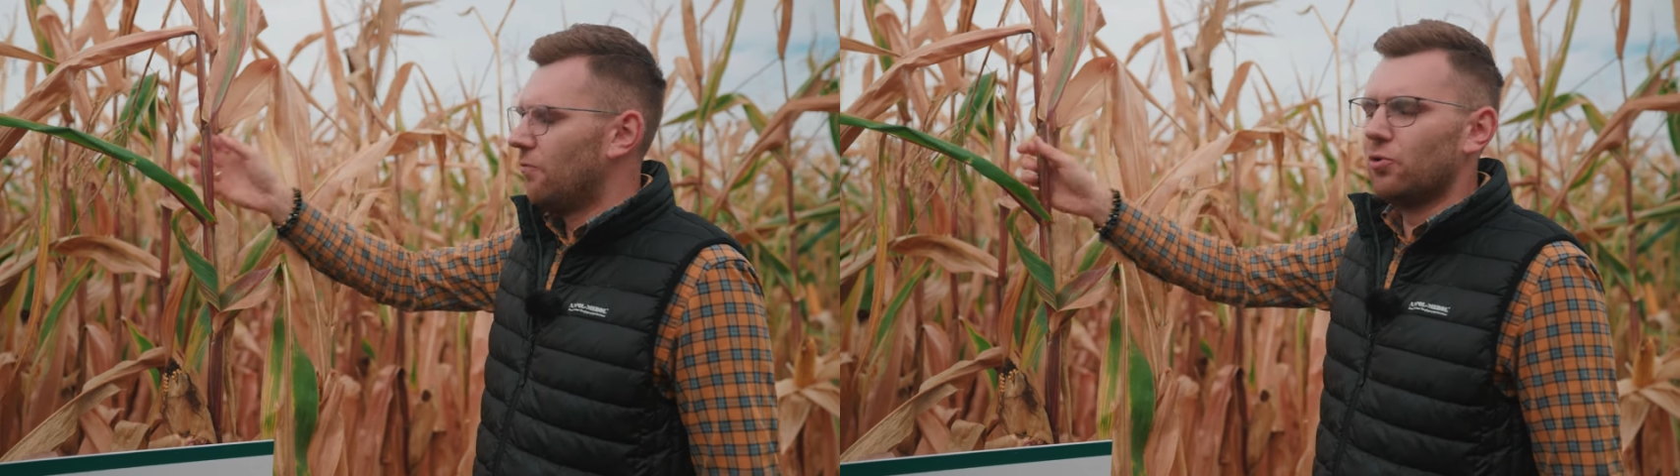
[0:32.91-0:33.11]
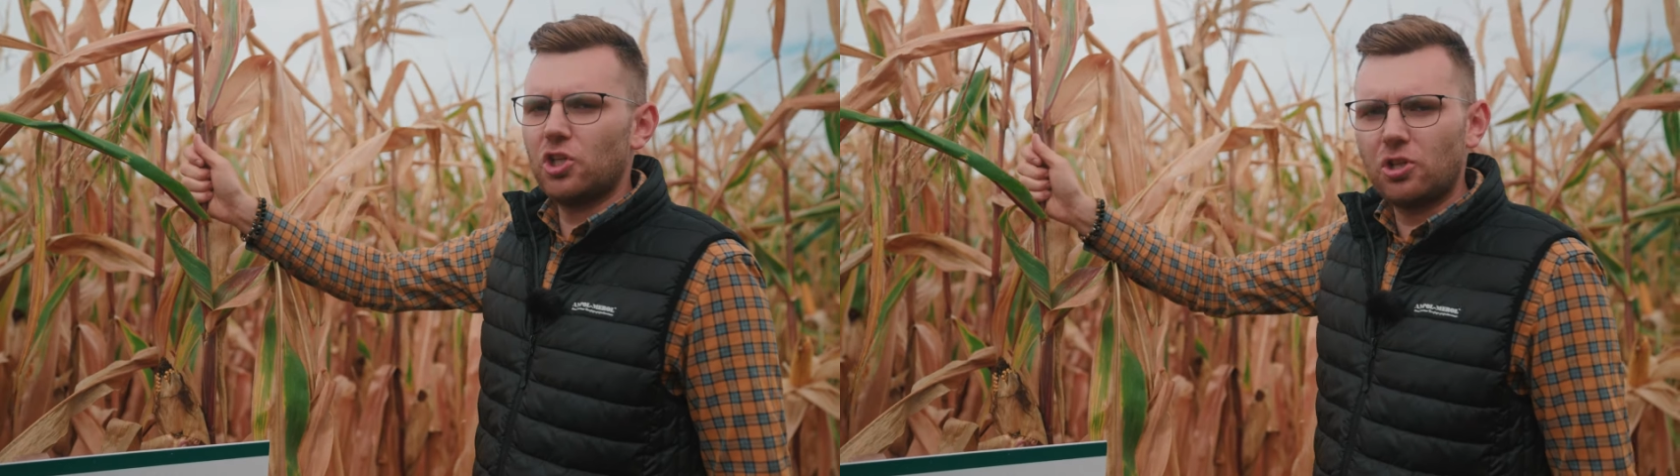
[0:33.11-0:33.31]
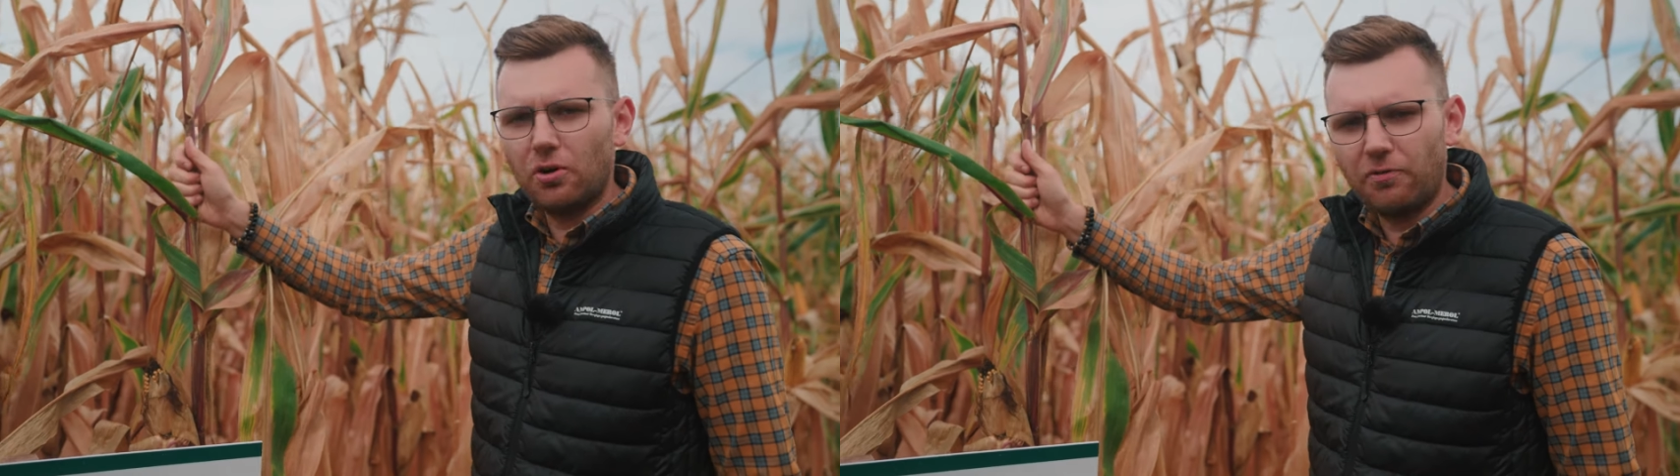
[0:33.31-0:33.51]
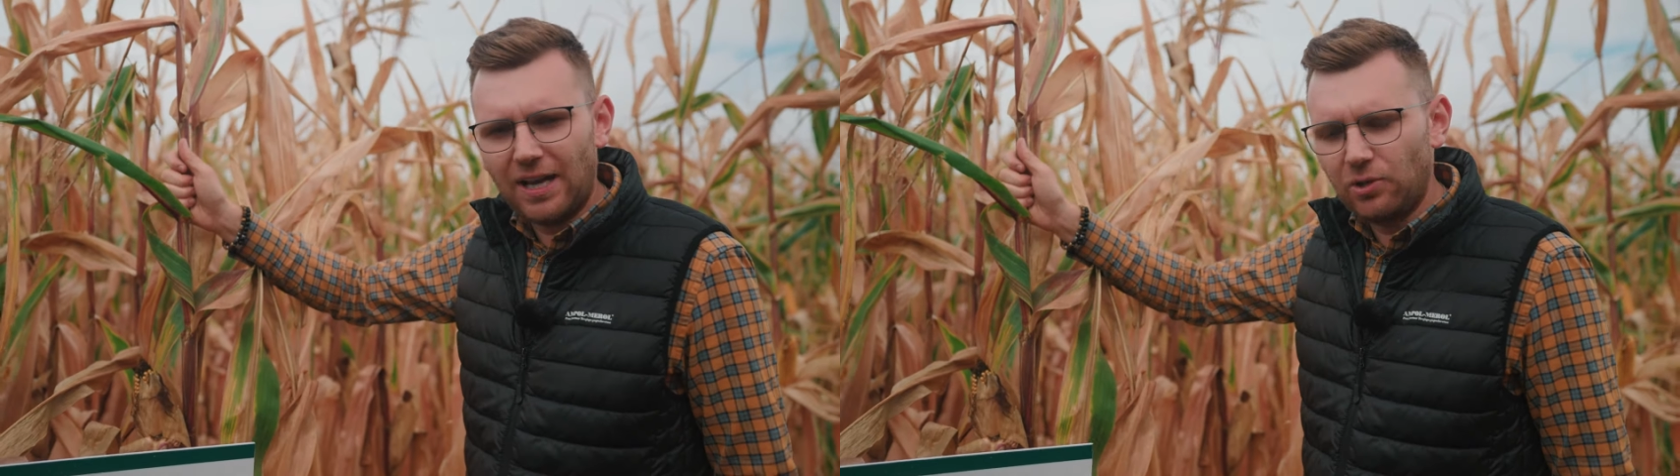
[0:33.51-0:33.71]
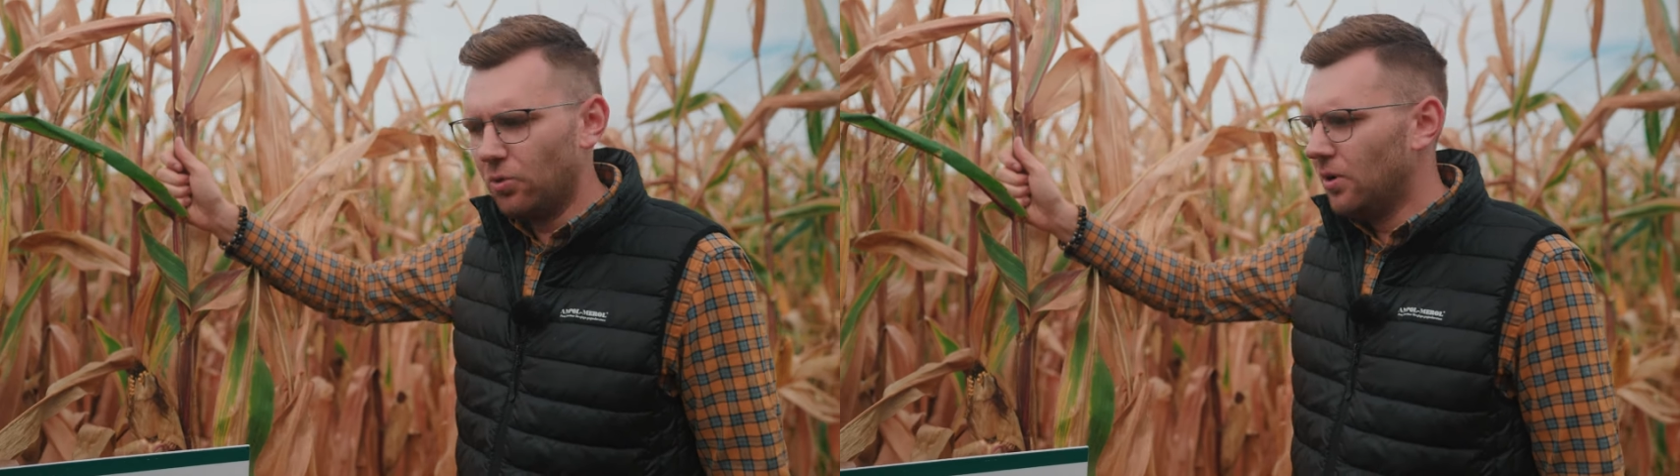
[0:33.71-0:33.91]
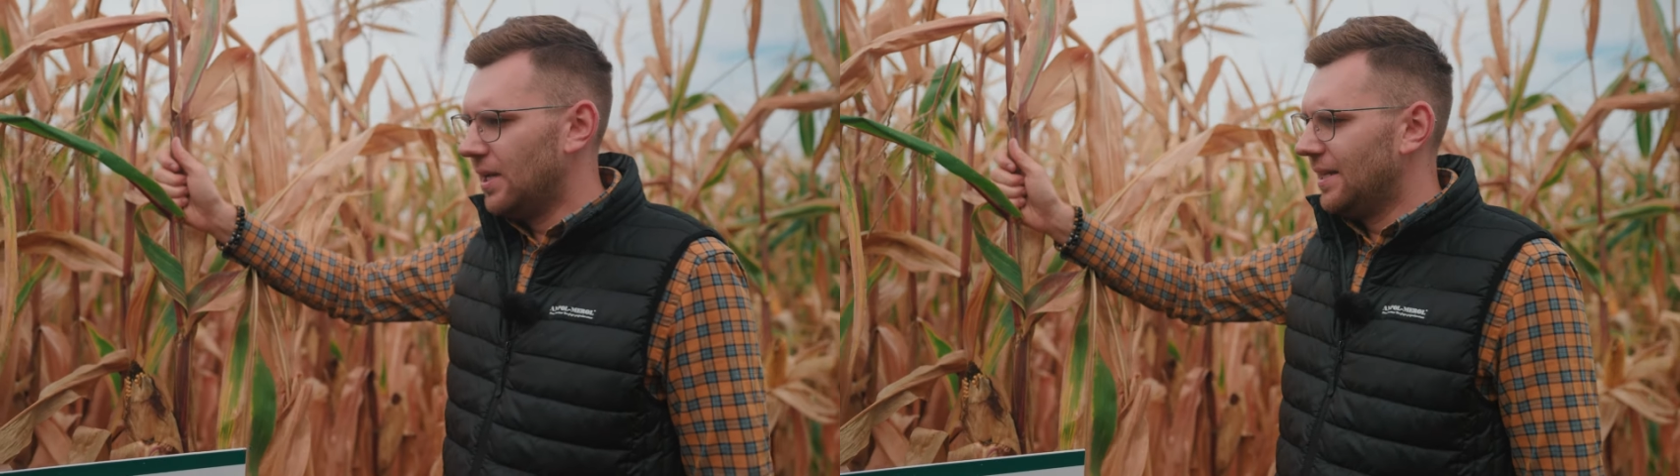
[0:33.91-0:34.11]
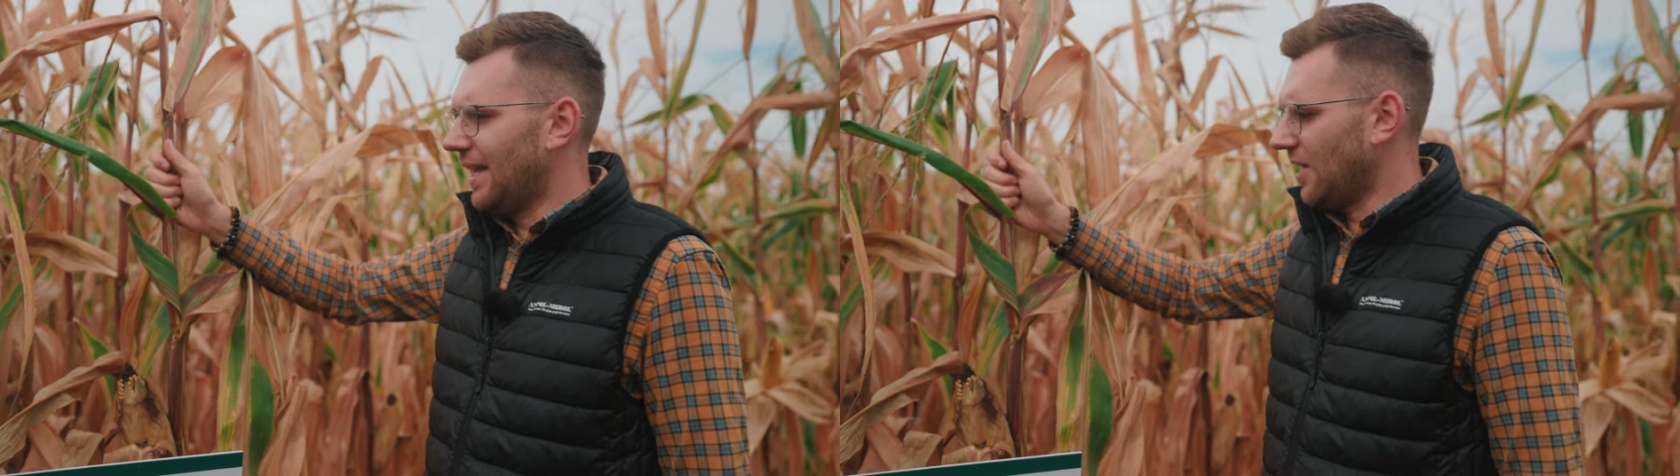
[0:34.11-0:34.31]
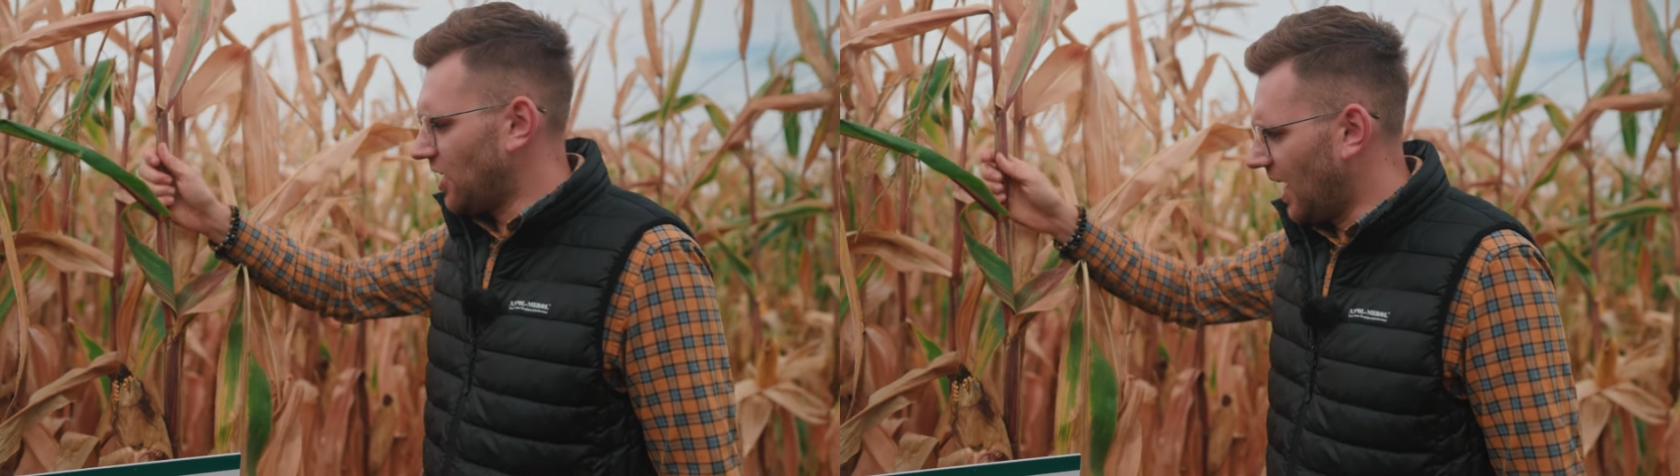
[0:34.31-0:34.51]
w użytkowaniu na